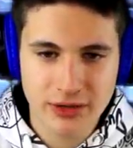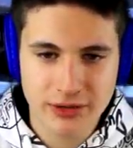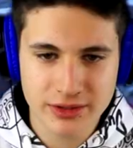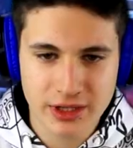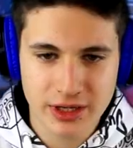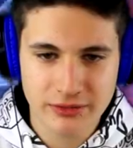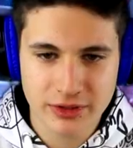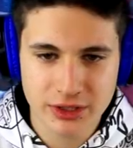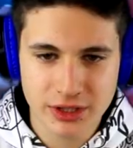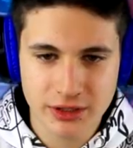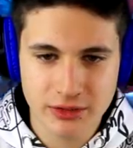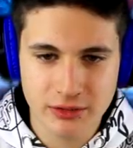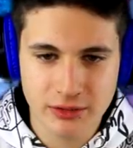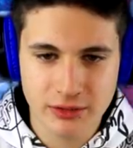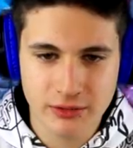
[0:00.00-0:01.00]
io starei
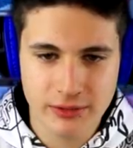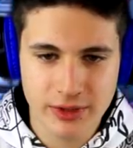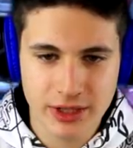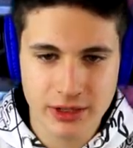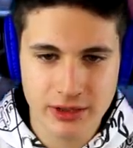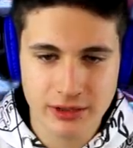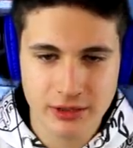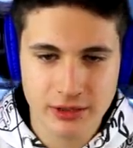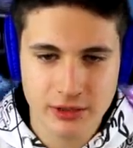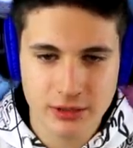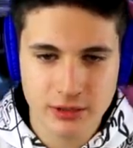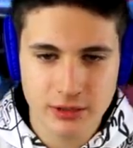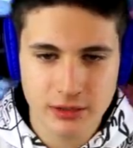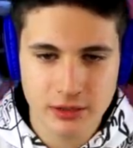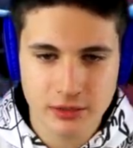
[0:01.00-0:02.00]
facendo una,
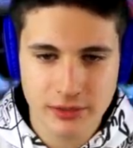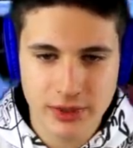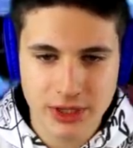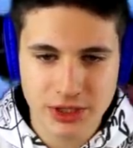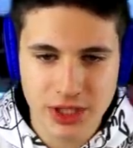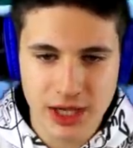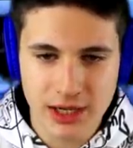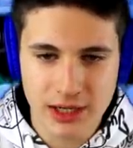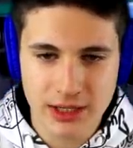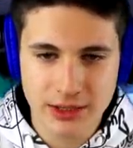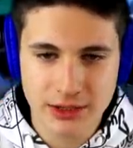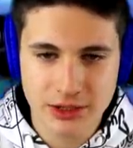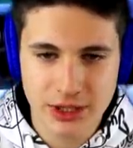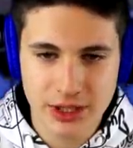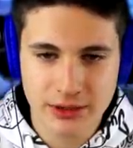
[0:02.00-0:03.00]
una
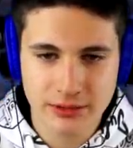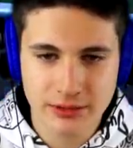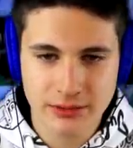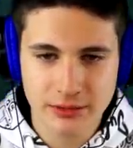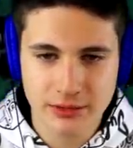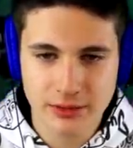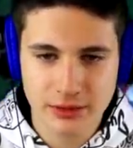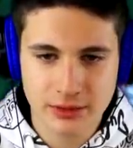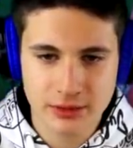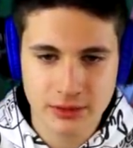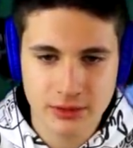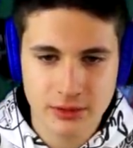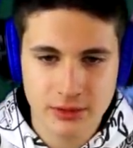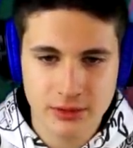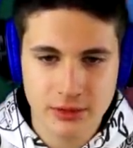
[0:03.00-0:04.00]
challenge, eh.
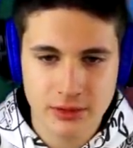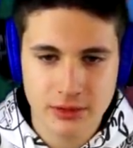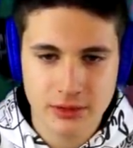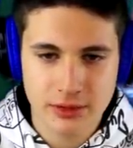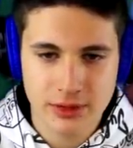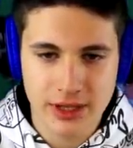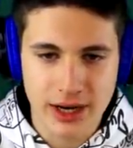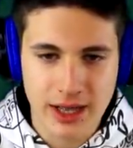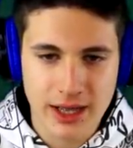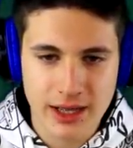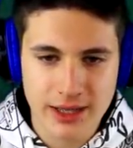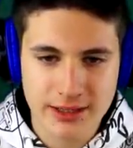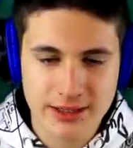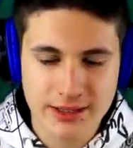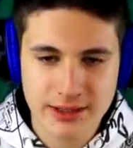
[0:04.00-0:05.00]

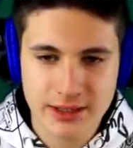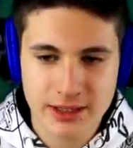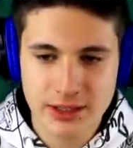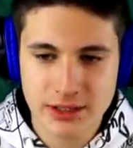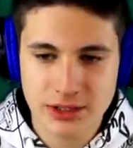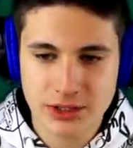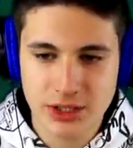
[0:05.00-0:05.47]
Grazie,